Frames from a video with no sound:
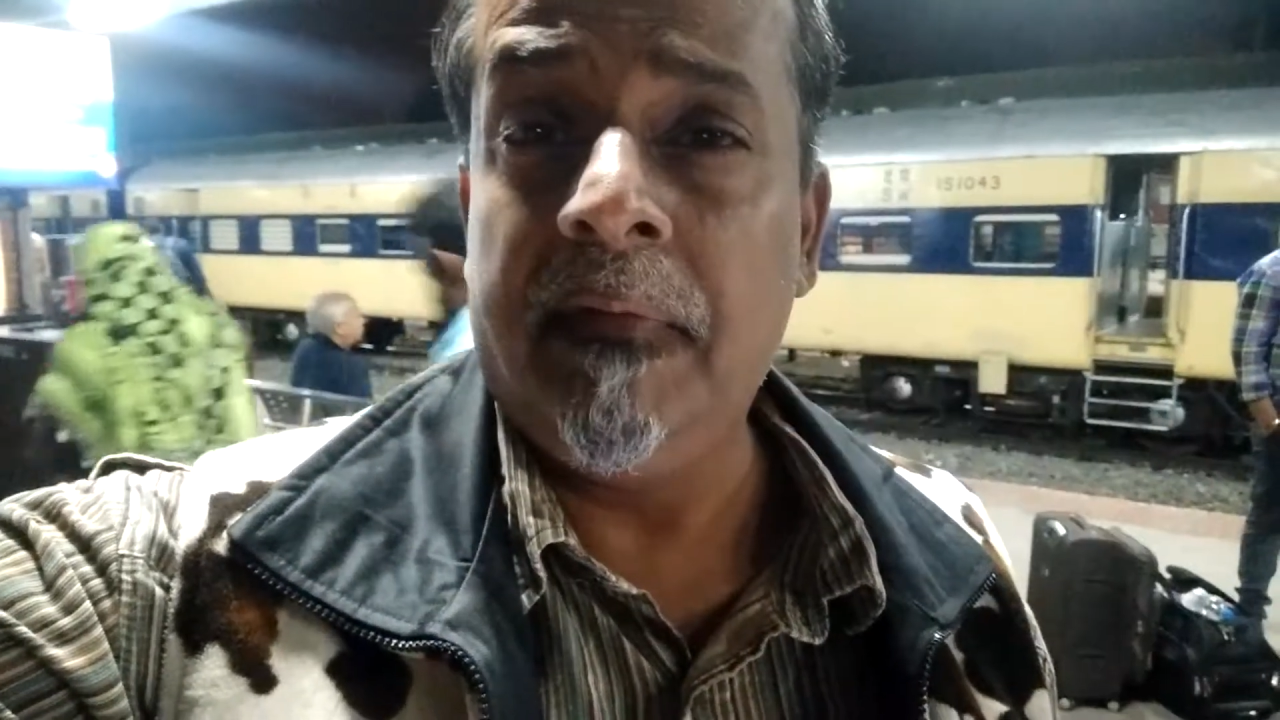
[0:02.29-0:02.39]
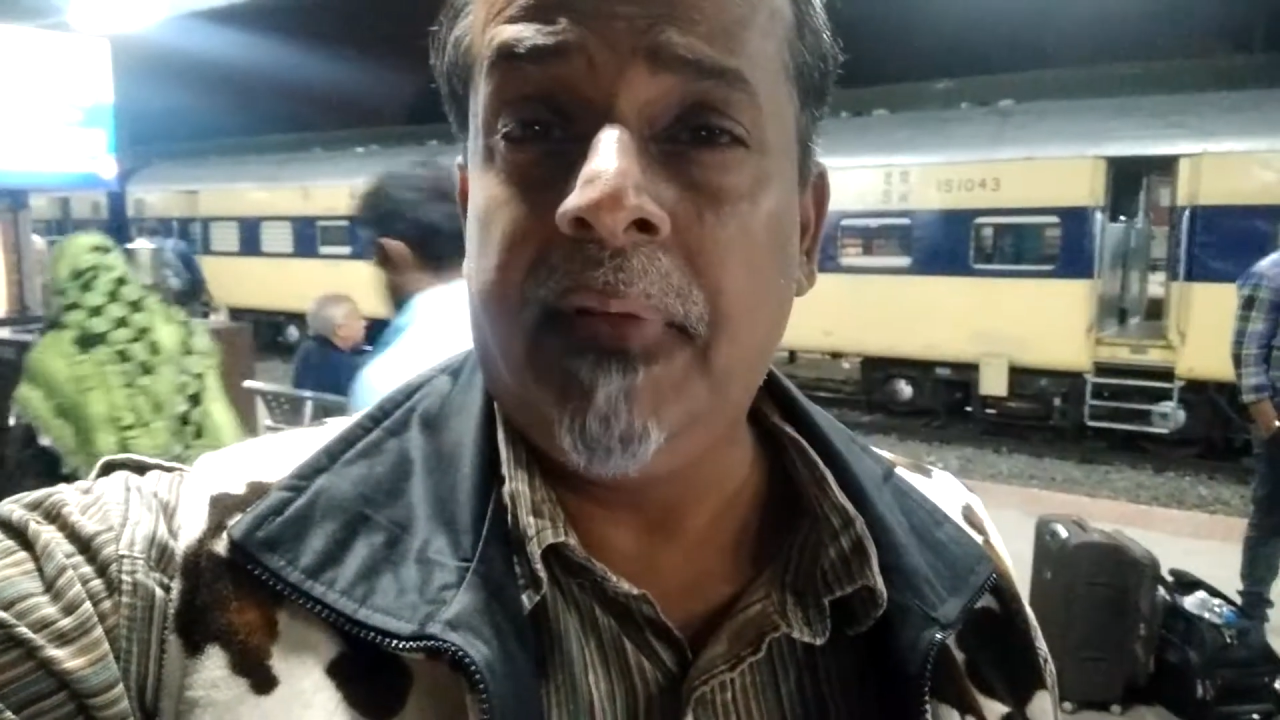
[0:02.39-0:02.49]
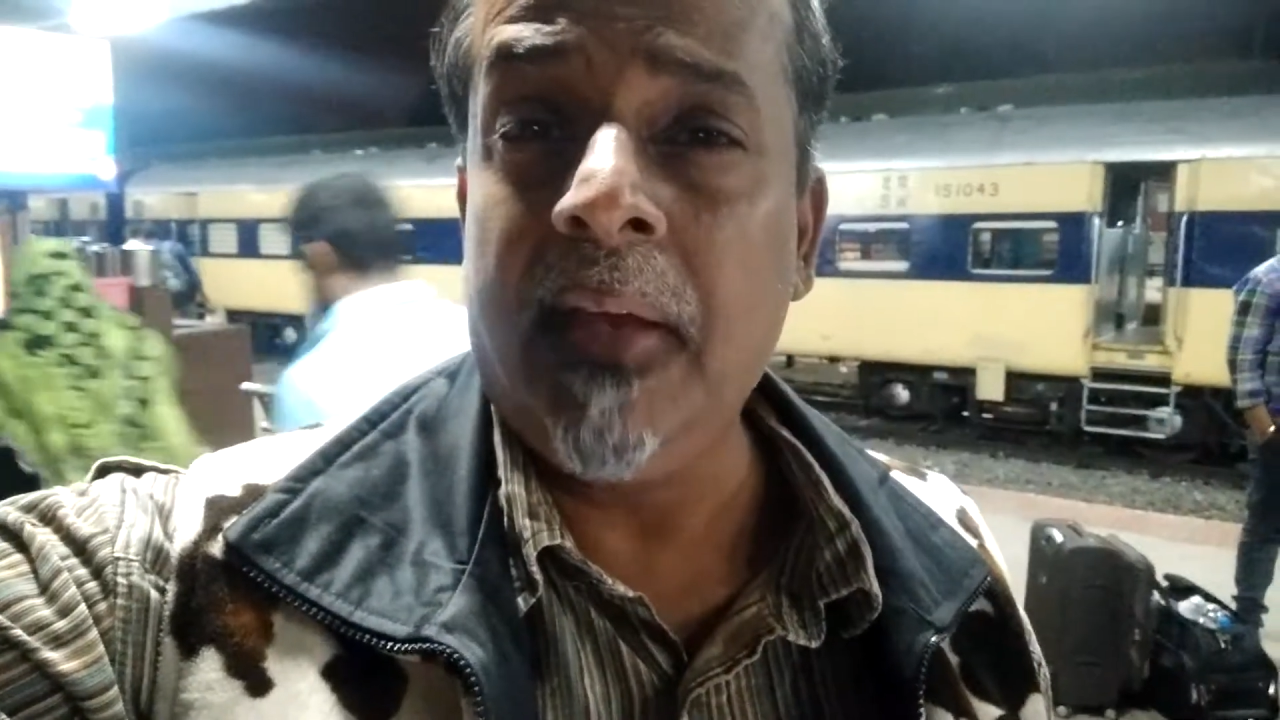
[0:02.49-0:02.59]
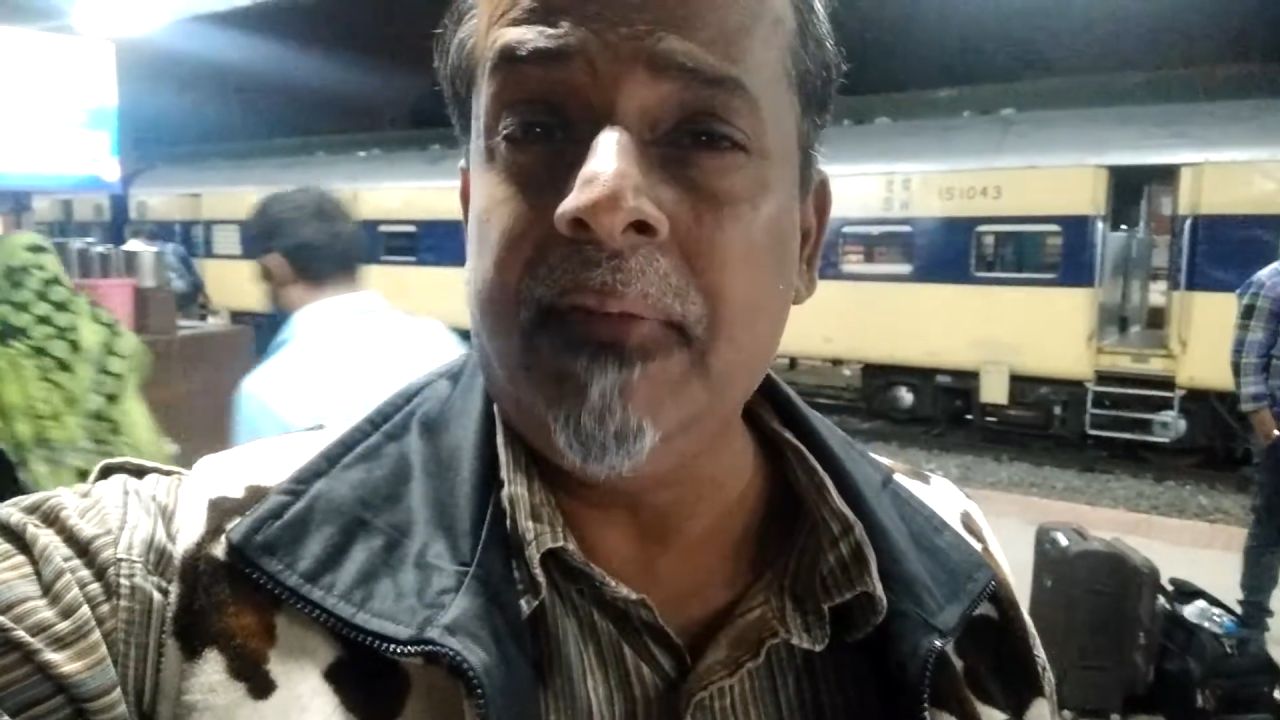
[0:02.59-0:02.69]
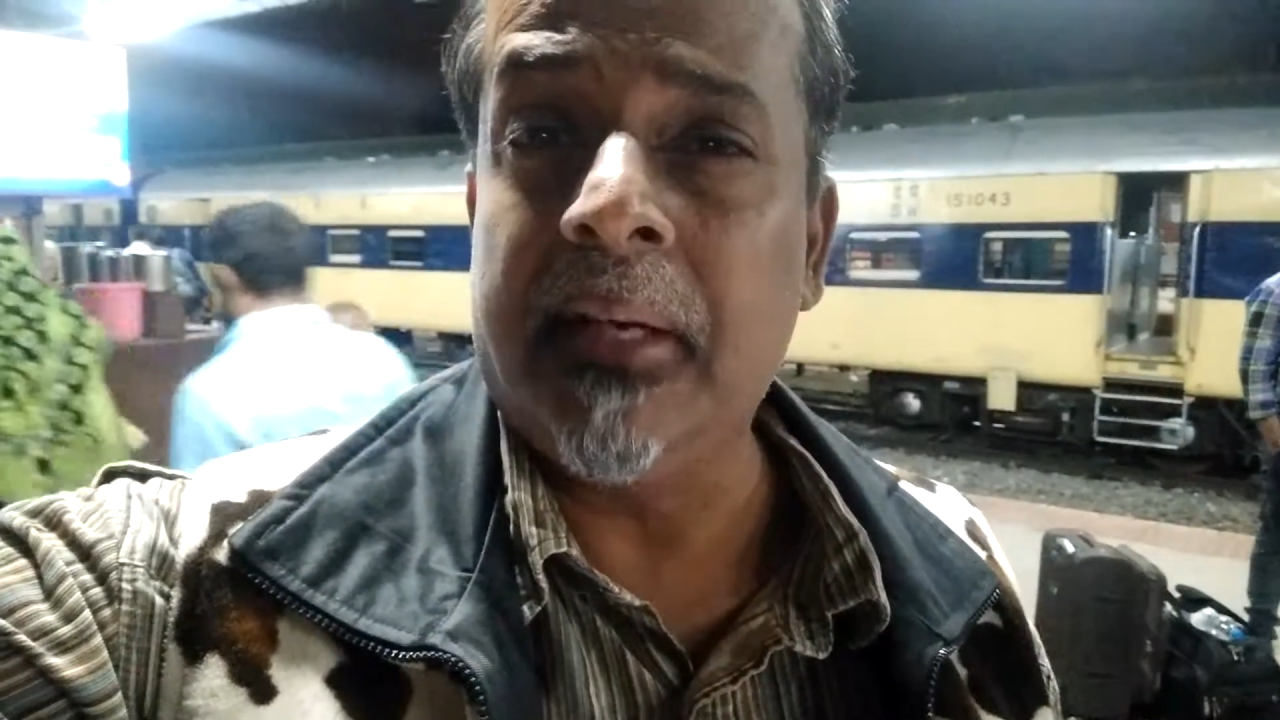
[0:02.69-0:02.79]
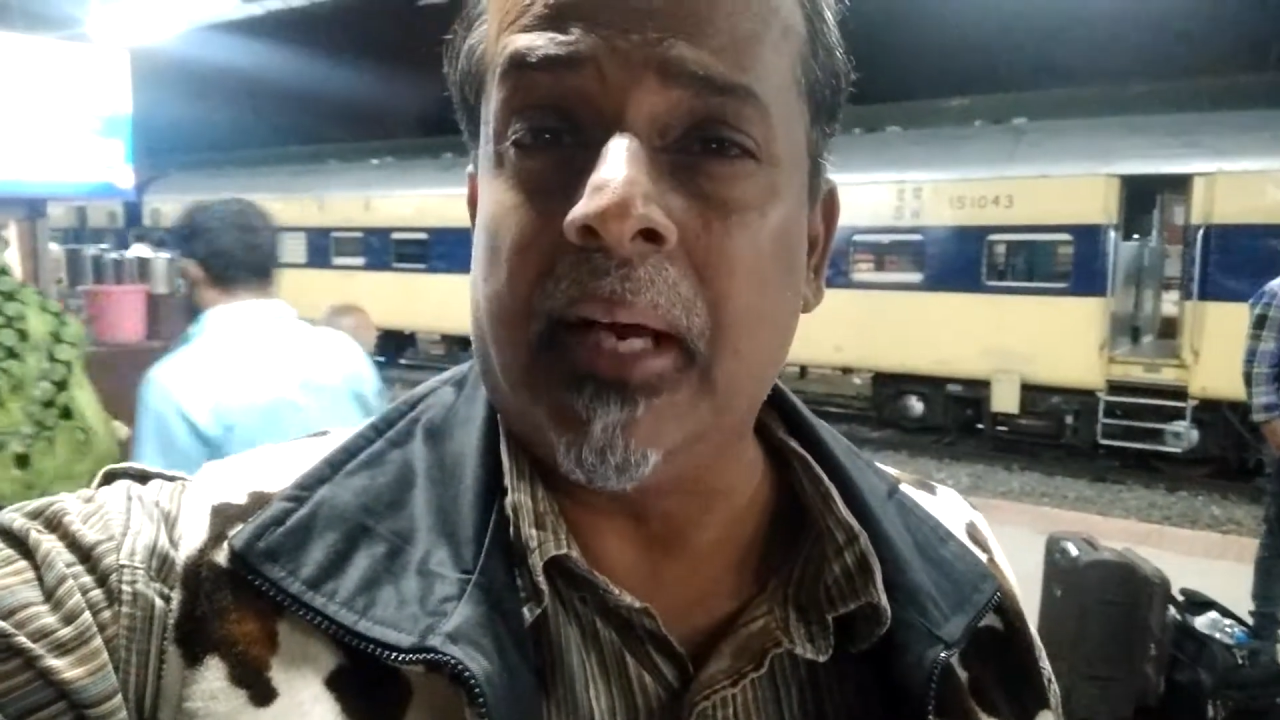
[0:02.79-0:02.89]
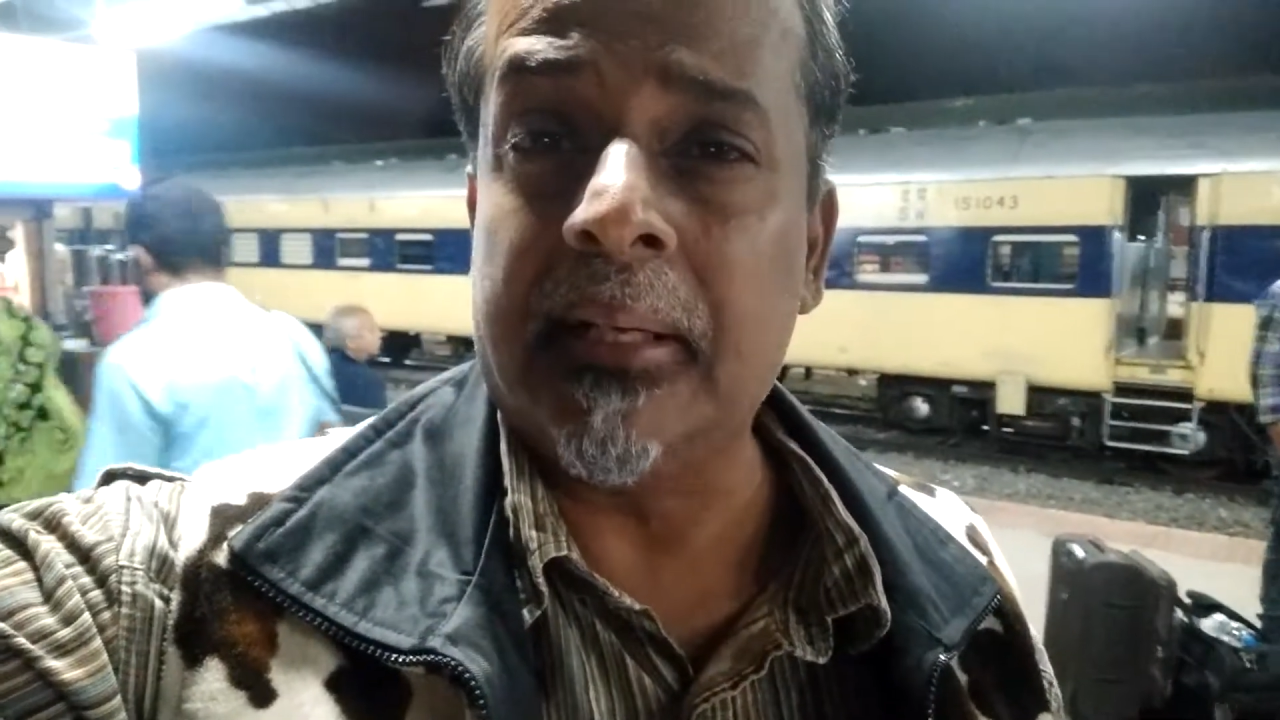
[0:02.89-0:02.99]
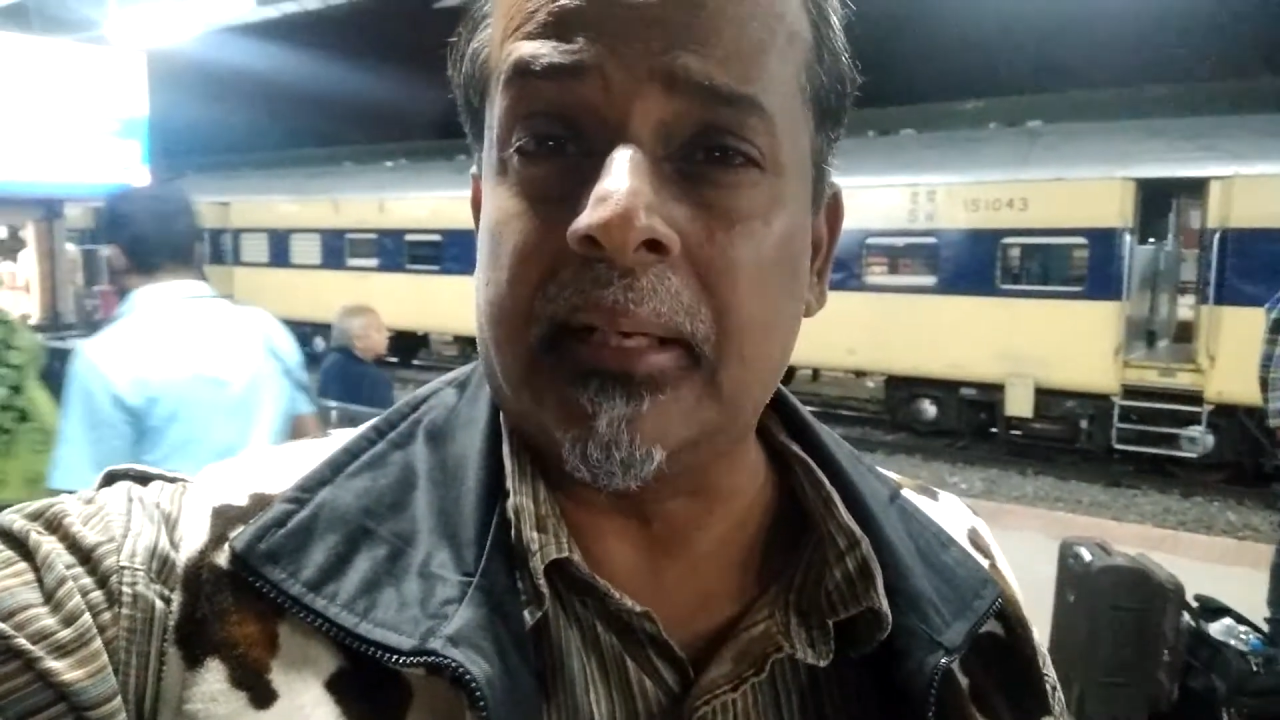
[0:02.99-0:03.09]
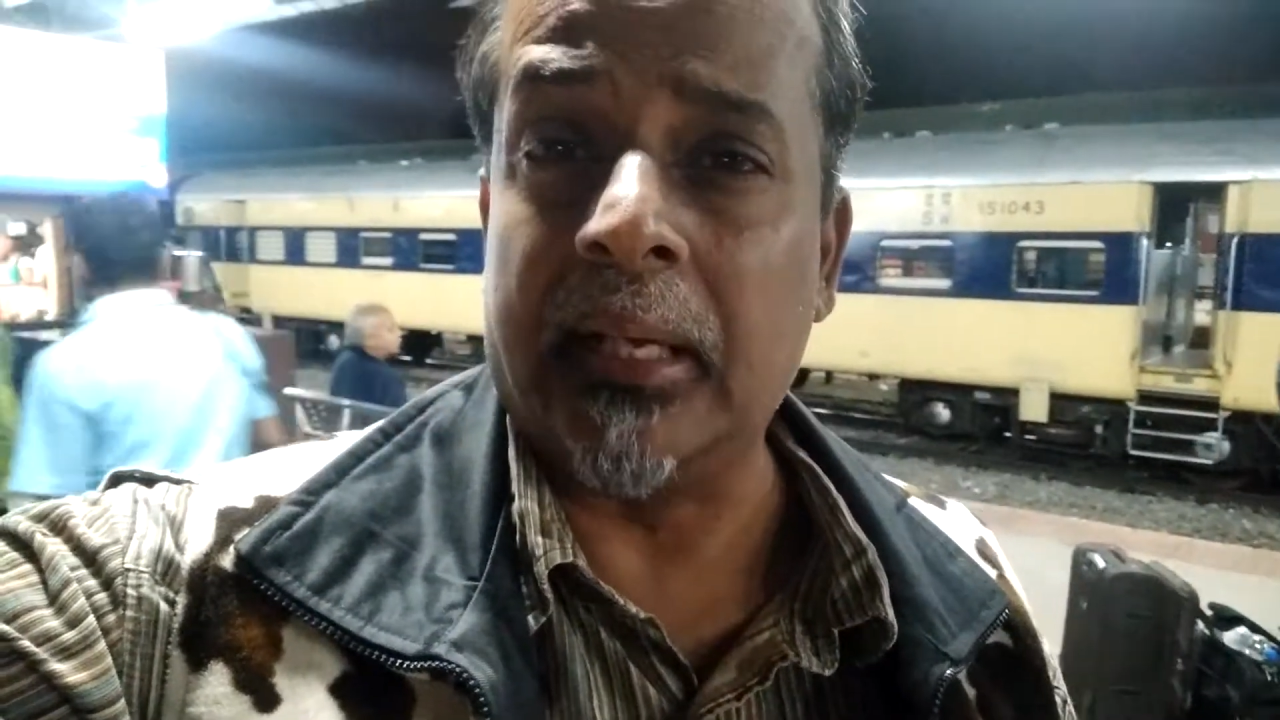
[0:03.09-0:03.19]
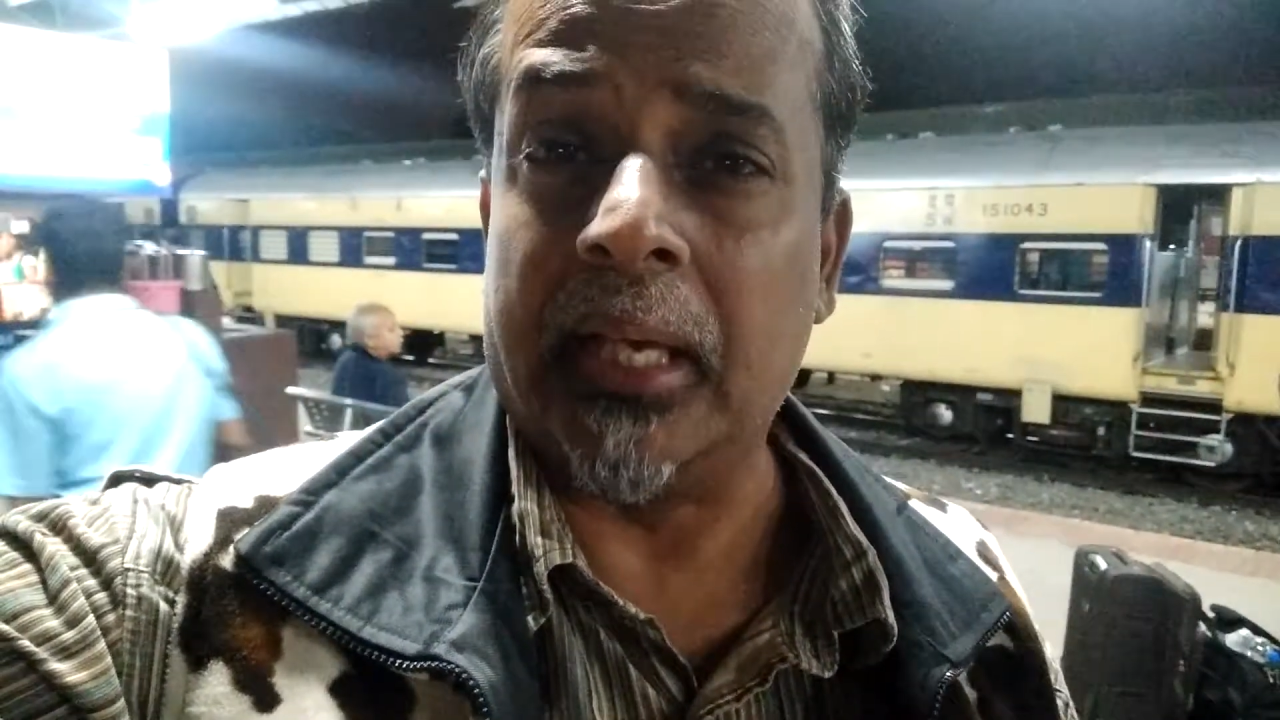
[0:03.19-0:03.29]

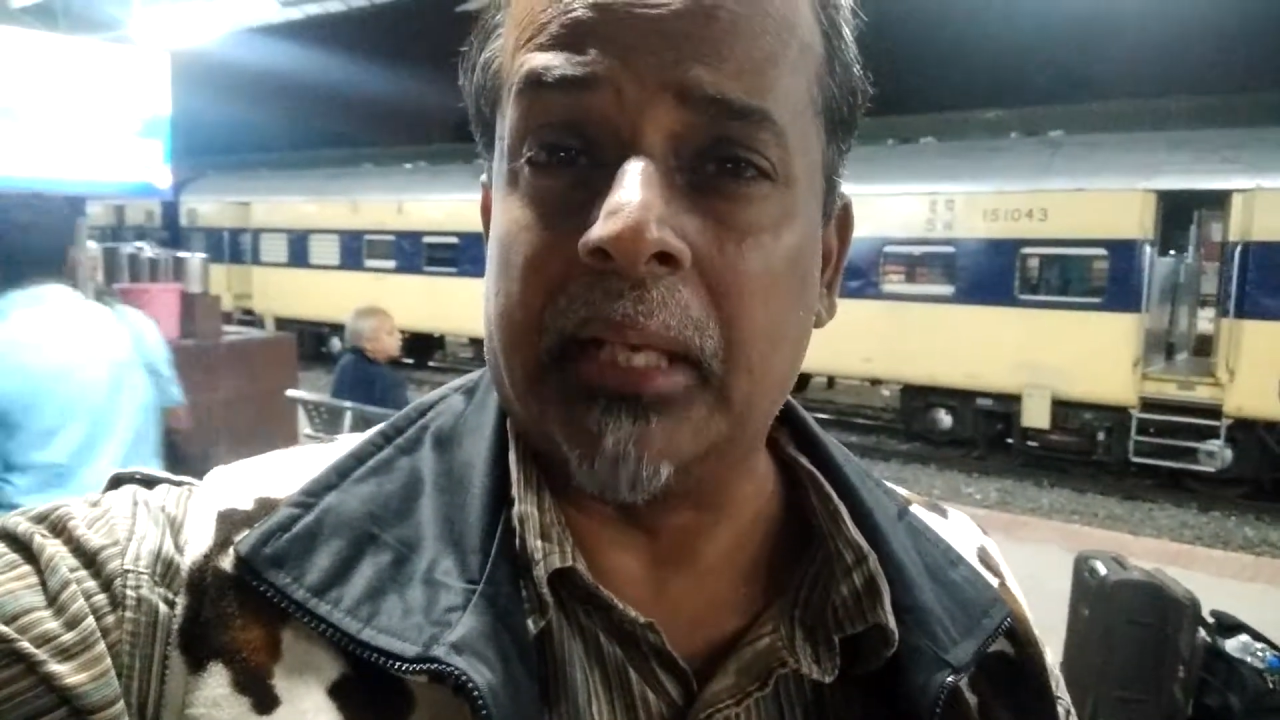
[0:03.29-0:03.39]
வேவுக்காரர்களை